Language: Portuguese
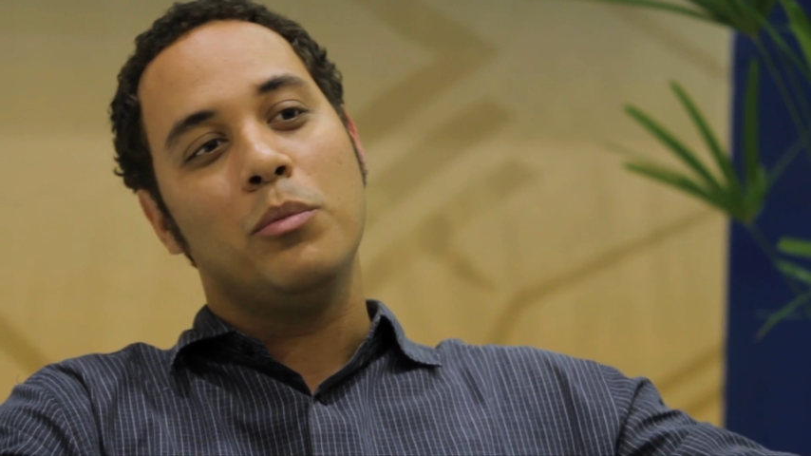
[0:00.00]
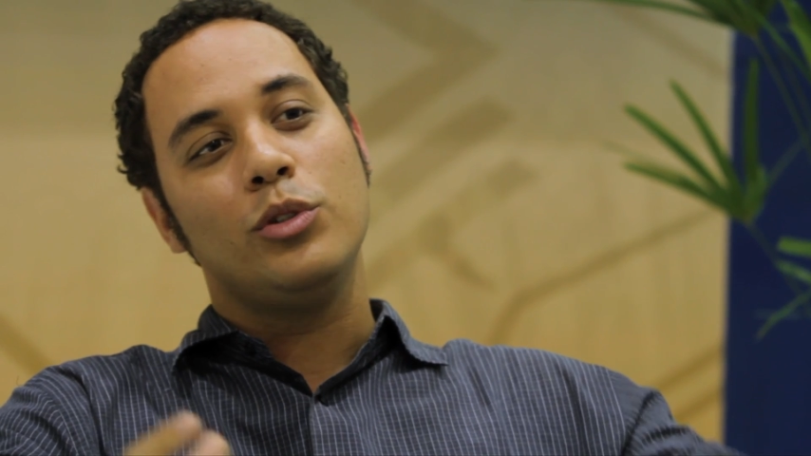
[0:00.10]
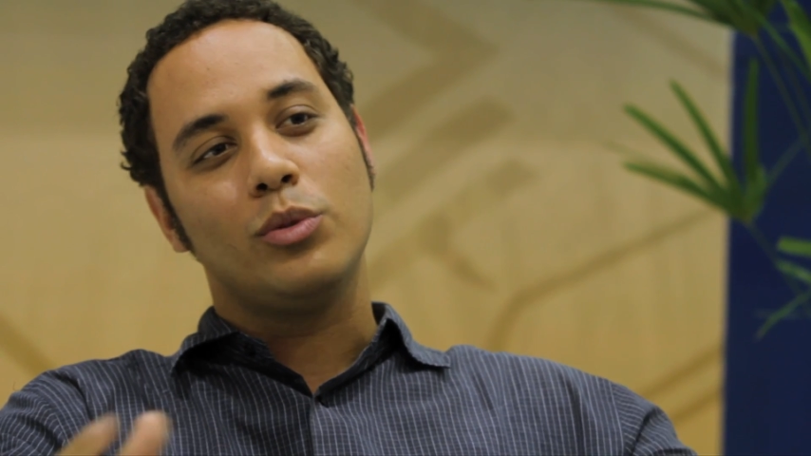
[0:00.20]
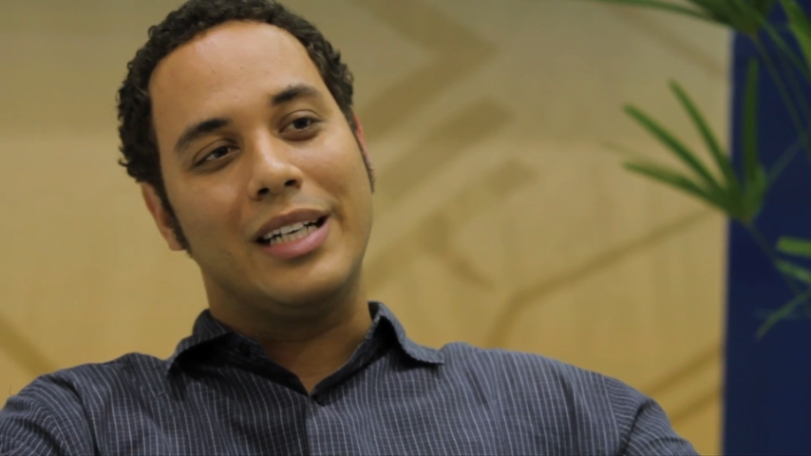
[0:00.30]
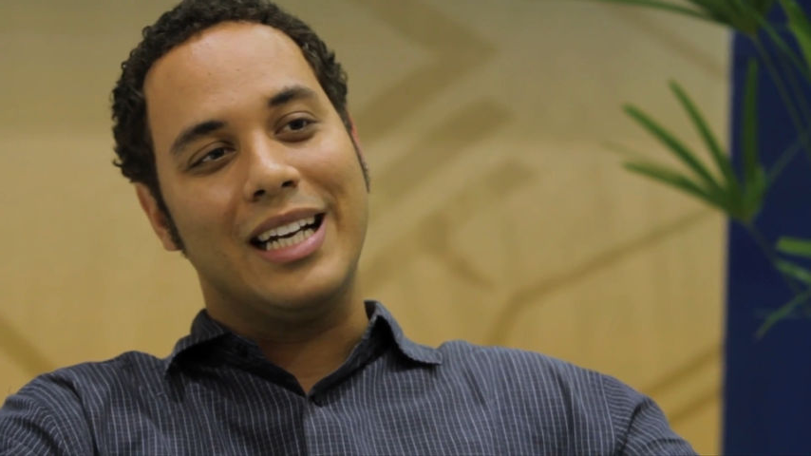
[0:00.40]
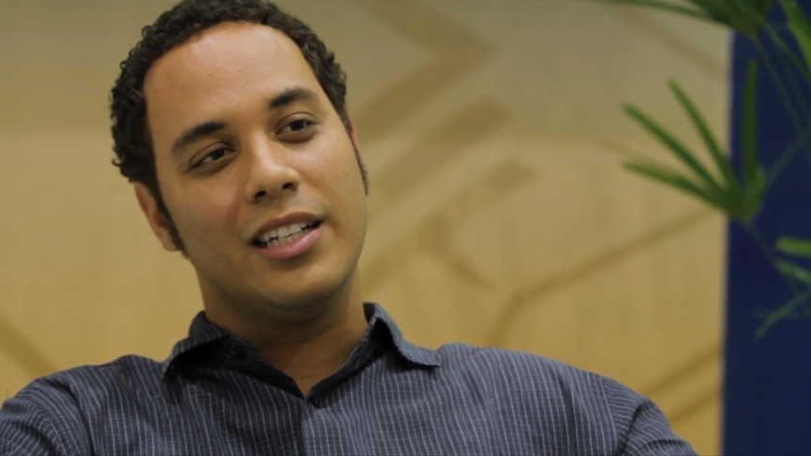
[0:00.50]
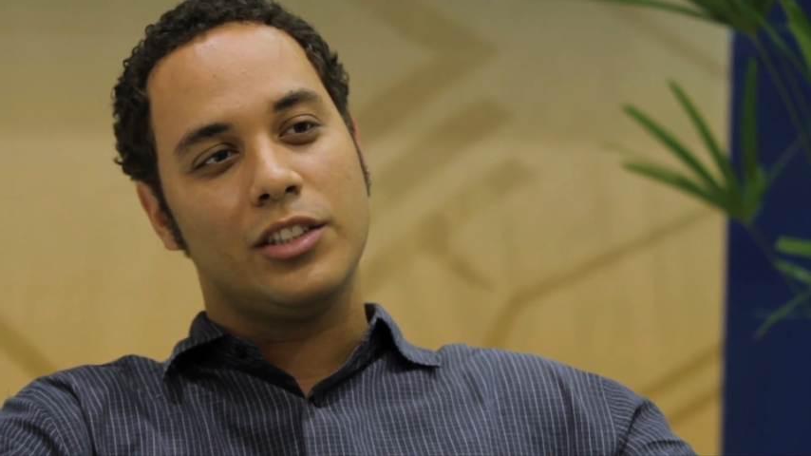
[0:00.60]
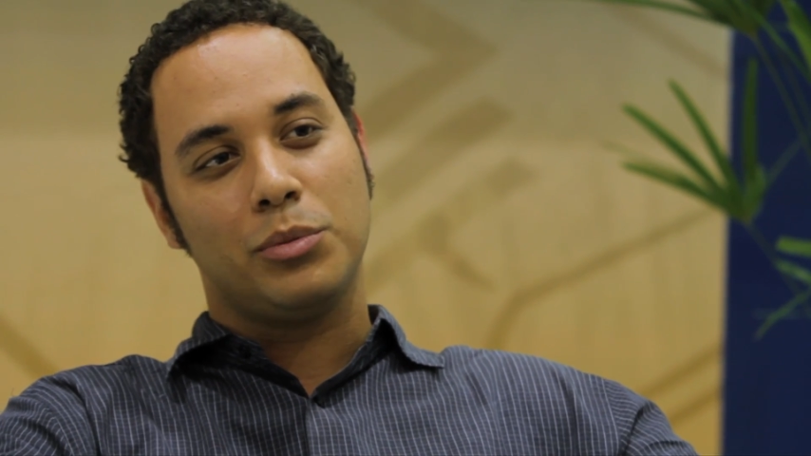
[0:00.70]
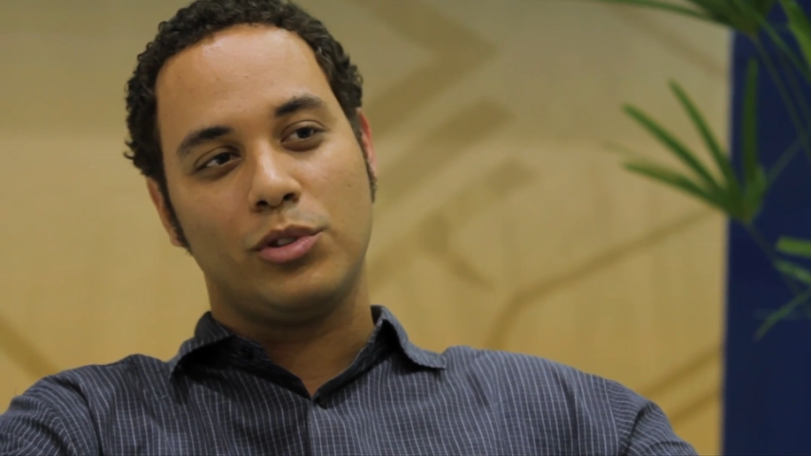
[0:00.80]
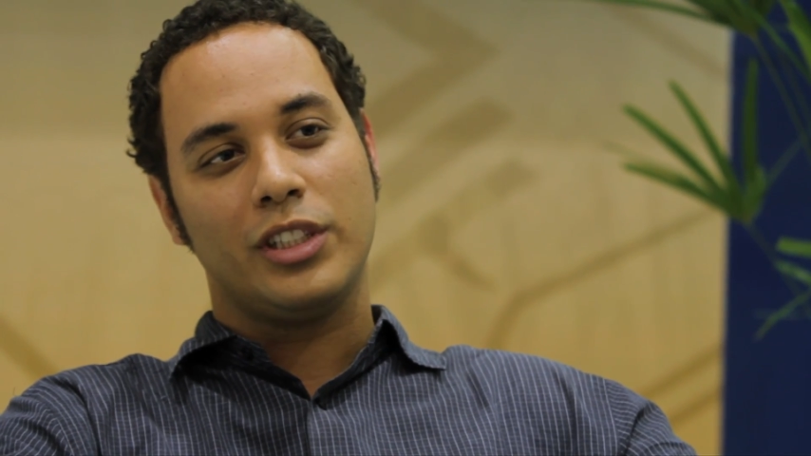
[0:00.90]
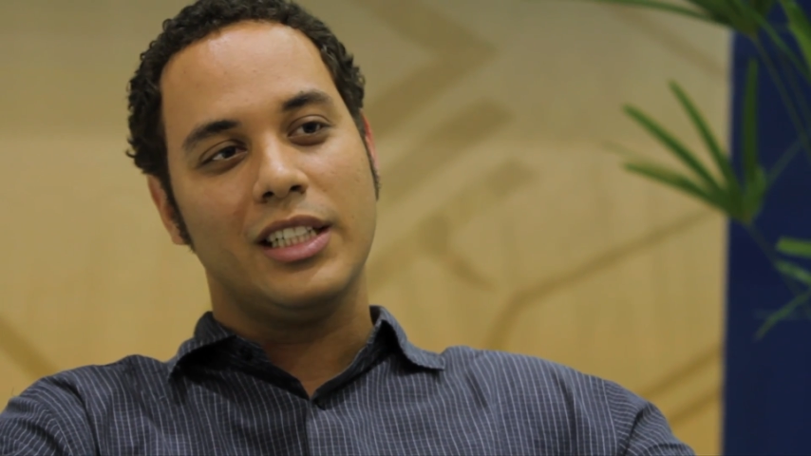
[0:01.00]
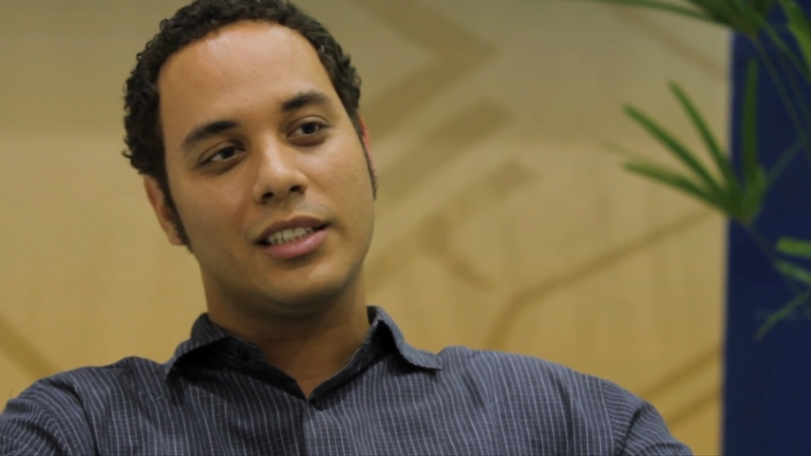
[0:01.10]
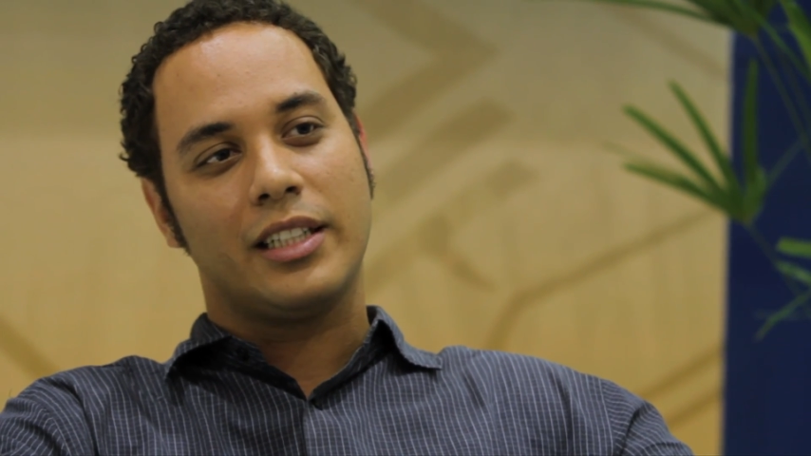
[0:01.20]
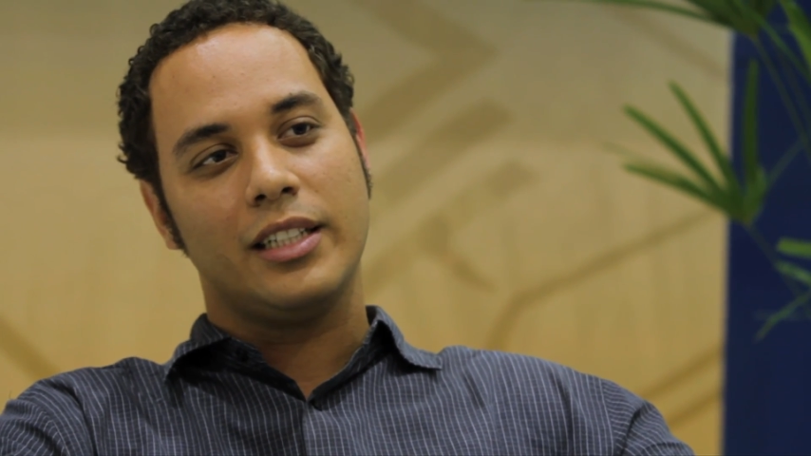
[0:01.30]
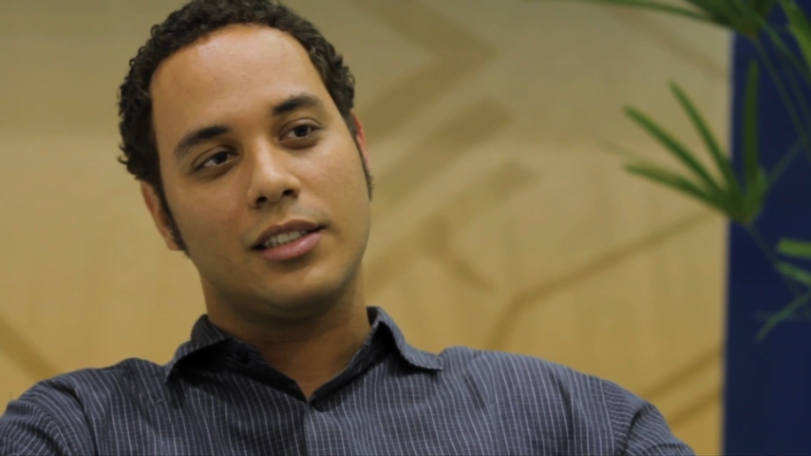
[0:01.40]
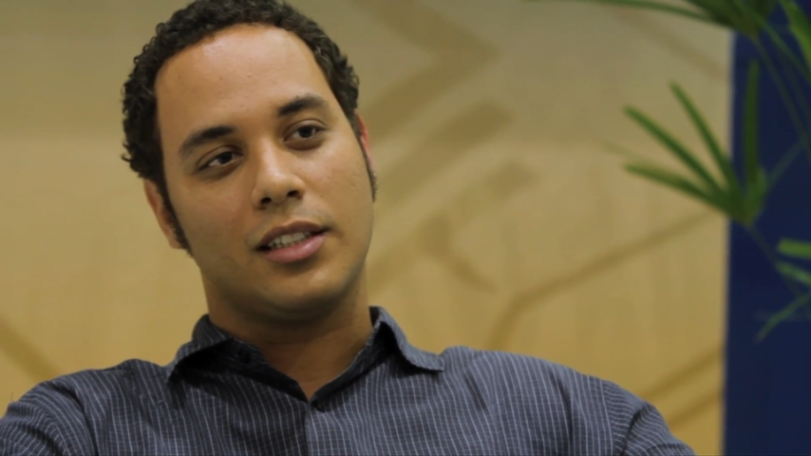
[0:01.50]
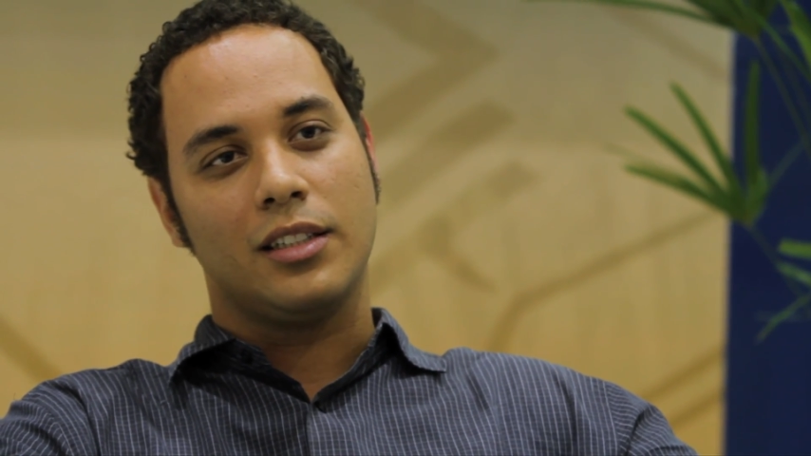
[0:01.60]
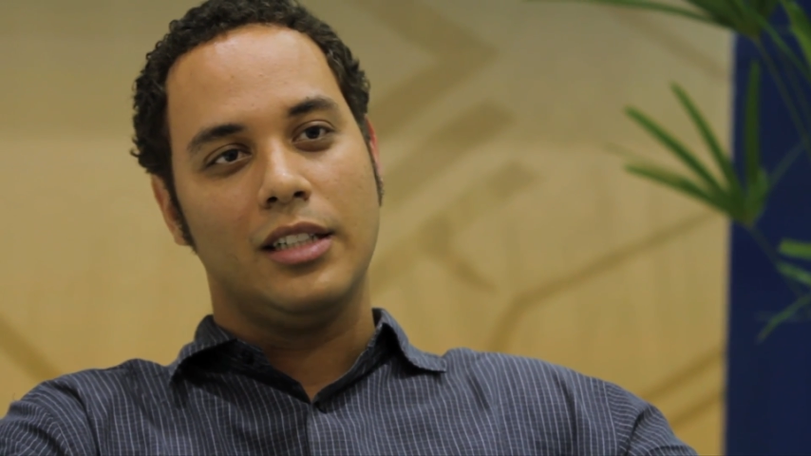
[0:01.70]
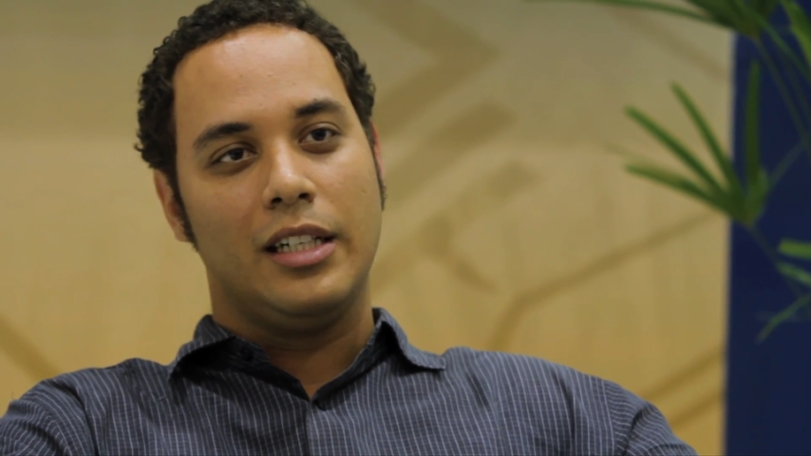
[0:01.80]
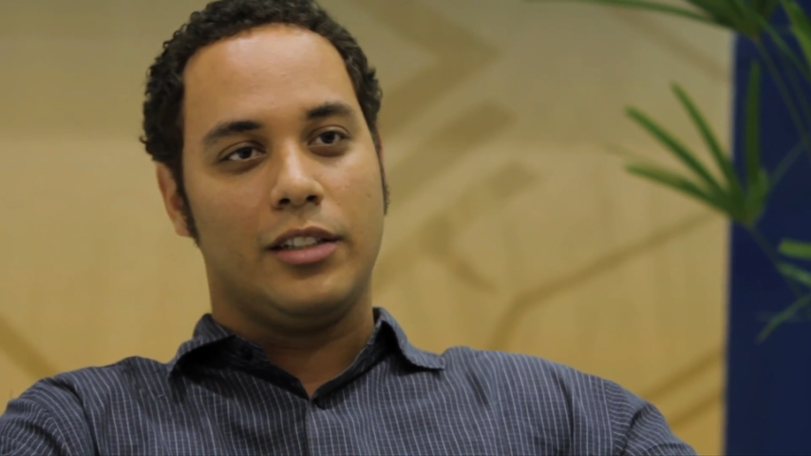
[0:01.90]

muito grande, muito gigantesca, né?